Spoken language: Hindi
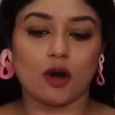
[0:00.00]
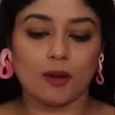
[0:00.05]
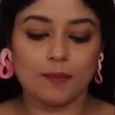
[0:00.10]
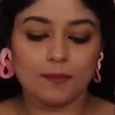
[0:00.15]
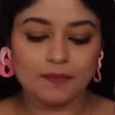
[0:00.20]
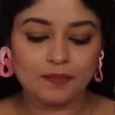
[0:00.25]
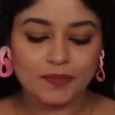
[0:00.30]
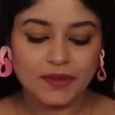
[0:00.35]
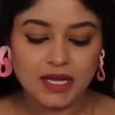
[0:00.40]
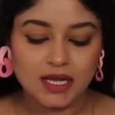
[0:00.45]

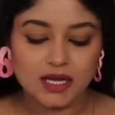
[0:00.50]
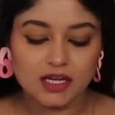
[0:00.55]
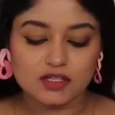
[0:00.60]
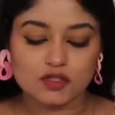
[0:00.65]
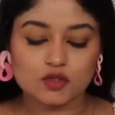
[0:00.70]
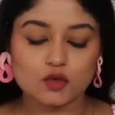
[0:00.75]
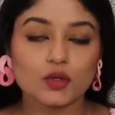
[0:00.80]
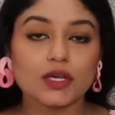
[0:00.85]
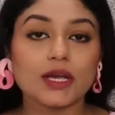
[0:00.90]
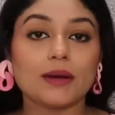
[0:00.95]
टॉप
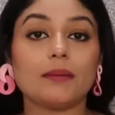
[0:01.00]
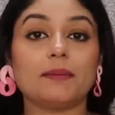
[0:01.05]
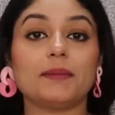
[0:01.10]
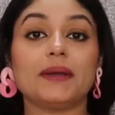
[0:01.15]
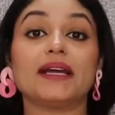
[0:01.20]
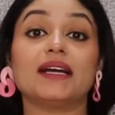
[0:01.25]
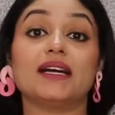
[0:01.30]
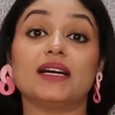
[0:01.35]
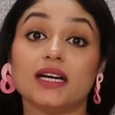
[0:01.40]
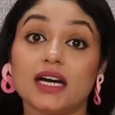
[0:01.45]
जो कि आप
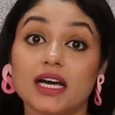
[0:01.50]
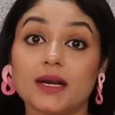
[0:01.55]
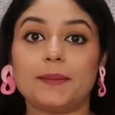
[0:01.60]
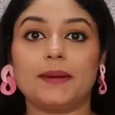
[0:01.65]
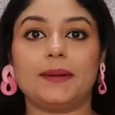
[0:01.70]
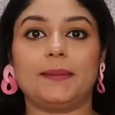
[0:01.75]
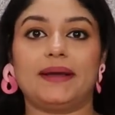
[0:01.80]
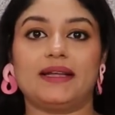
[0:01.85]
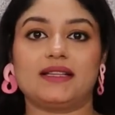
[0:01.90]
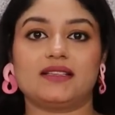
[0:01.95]
अपने घर
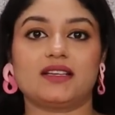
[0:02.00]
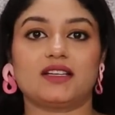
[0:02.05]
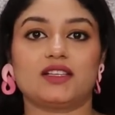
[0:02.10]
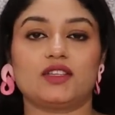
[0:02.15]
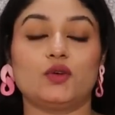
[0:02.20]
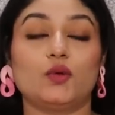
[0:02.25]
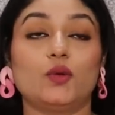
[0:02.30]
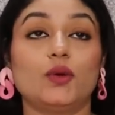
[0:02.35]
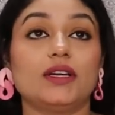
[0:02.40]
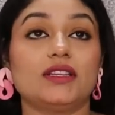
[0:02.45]
पे पहन
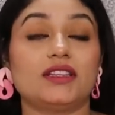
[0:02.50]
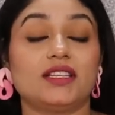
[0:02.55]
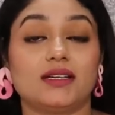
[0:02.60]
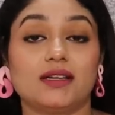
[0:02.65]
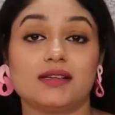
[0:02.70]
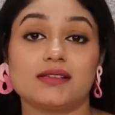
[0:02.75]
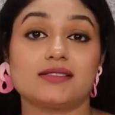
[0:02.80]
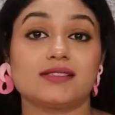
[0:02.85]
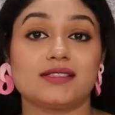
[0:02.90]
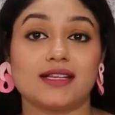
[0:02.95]
सकते हो
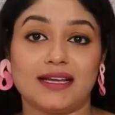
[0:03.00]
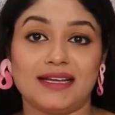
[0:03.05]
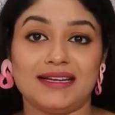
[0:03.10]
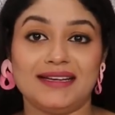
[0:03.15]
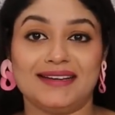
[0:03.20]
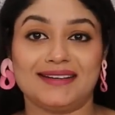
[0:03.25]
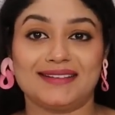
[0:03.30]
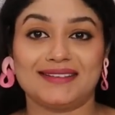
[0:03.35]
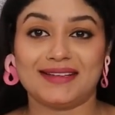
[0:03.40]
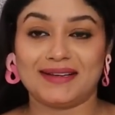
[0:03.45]
इतना सही
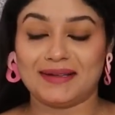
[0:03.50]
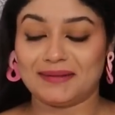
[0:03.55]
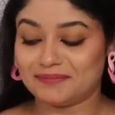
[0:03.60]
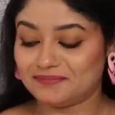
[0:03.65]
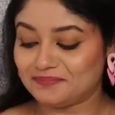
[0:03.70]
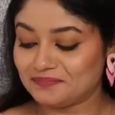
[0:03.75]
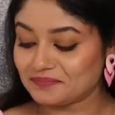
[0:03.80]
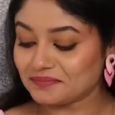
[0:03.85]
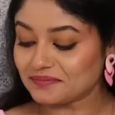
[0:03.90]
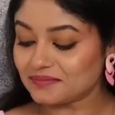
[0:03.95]
लगता है
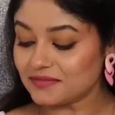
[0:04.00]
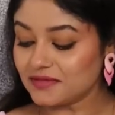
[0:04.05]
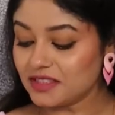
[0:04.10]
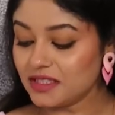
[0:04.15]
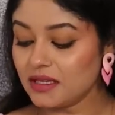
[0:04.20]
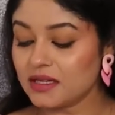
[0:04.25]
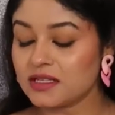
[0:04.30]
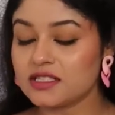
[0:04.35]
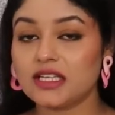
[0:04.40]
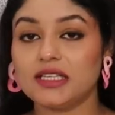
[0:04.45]

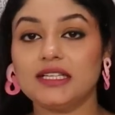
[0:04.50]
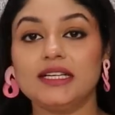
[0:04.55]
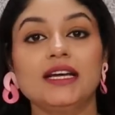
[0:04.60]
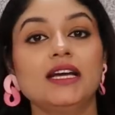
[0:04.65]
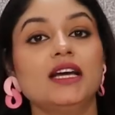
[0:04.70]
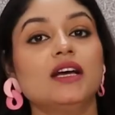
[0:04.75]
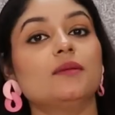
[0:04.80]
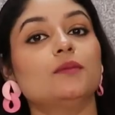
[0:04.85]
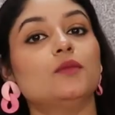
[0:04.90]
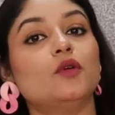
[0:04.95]
चलिए
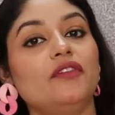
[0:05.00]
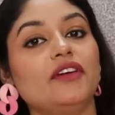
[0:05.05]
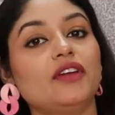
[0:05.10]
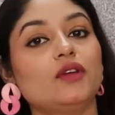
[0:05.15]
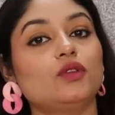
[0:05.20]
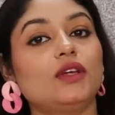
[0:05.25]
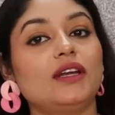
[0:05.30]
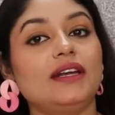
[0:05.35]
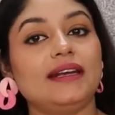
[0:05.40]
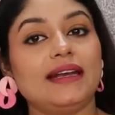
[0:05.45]
मूविंग
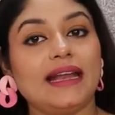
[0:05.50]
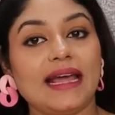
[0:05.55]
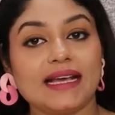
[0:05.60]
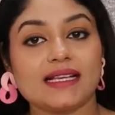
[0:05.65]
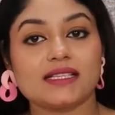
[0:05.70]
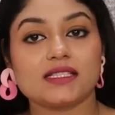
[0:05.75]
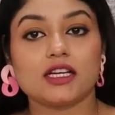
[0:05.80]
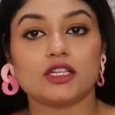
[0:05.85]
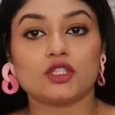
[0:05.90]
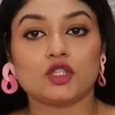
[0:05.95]
टू द
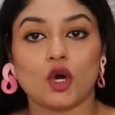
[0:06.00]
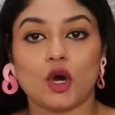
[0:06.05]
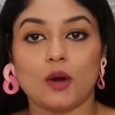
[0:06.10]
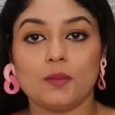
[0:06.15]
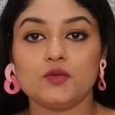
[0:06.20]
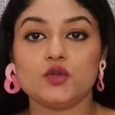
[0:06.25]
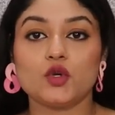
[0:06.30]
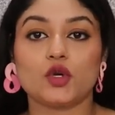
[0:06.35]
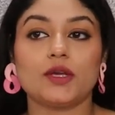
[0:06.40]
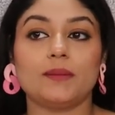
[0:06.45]
नेक्स्ट
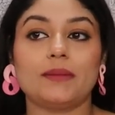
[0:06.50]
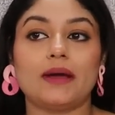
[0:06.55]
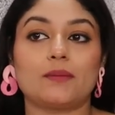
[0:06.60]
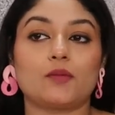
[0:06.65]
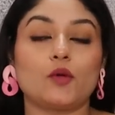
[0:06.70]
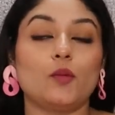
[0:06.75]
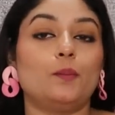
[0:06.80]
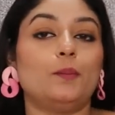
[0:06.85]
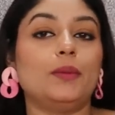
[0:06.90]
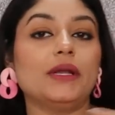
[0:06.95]
टॉप जो कि मैं
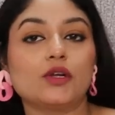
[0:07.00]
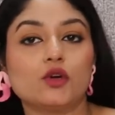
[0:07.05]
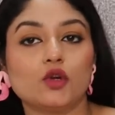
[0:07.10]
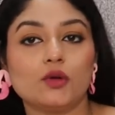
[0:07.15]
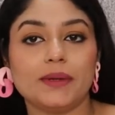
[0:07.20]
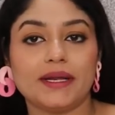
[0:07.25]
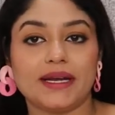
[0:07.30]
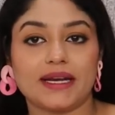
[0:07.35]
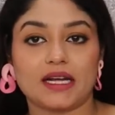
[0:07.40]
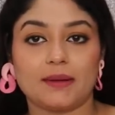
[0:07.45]
आपको
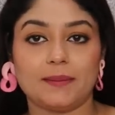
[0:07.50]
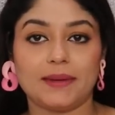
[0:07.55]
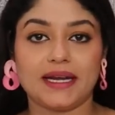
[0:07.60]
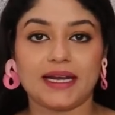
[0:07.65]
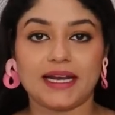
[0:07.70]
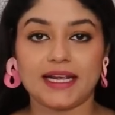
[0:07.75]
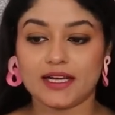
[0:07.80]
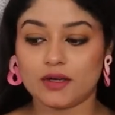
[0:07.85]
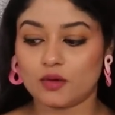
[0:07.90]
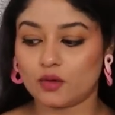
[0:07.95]
बिल्कुल भी
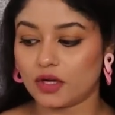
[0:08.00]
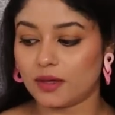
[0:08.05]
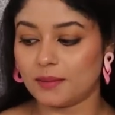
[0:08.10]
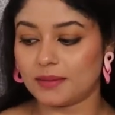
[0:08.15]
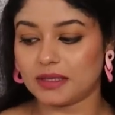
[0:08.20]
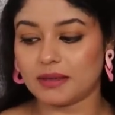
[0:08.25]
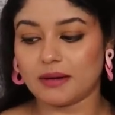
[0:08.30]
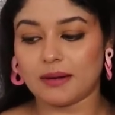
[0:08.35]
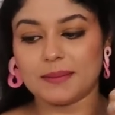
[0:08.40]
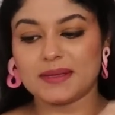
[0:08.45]
रिकमेंड नहीं करूँगी
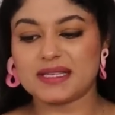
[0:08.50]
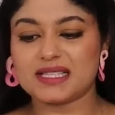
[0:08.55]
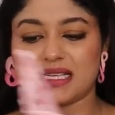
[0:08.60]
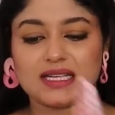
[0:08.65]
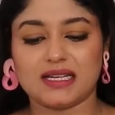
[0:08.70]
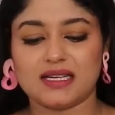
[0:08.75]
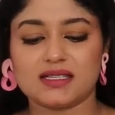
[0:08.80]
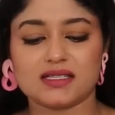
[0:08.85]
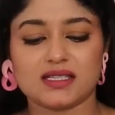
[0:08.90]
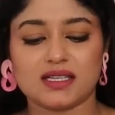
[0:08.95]
मतलब आप इस
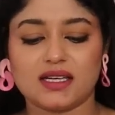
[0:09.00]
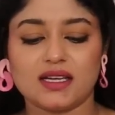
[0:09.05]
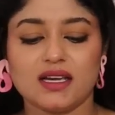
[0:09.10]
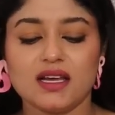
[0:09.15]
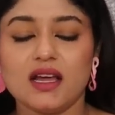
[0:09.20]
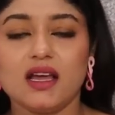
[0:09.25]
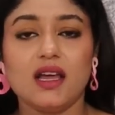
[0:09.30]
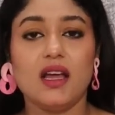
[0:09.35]
सेलर से